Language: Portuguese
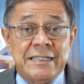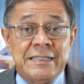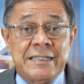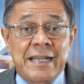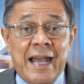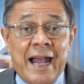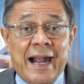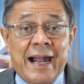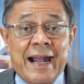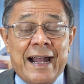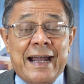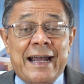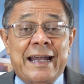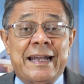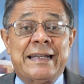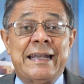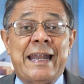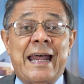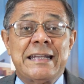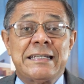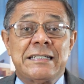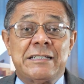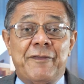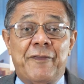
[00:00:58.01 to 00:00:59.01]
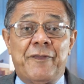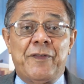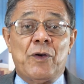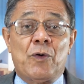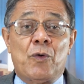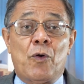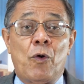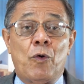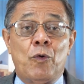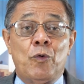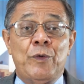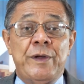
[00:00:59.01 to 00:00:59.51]
já
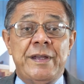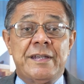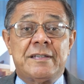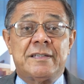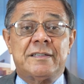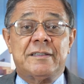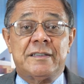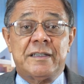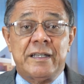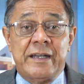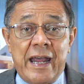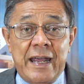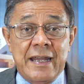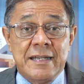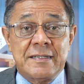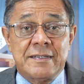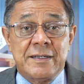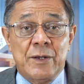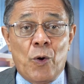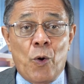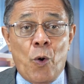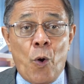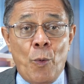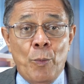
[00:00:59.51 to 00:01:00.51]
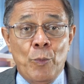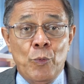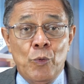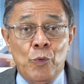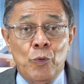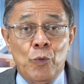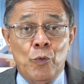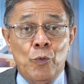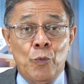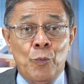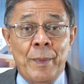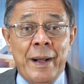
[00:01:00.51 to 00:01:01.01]
classificou o estresse
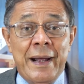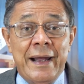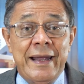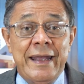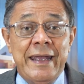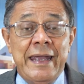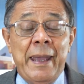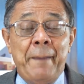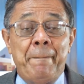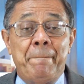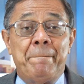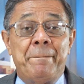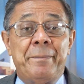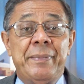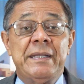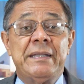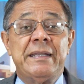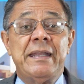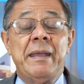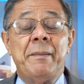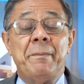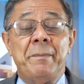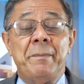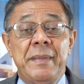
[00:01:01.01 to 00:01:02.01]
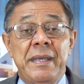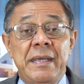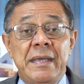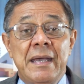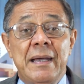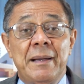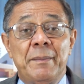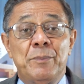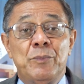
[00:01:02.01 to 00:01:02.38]
como uma epidemia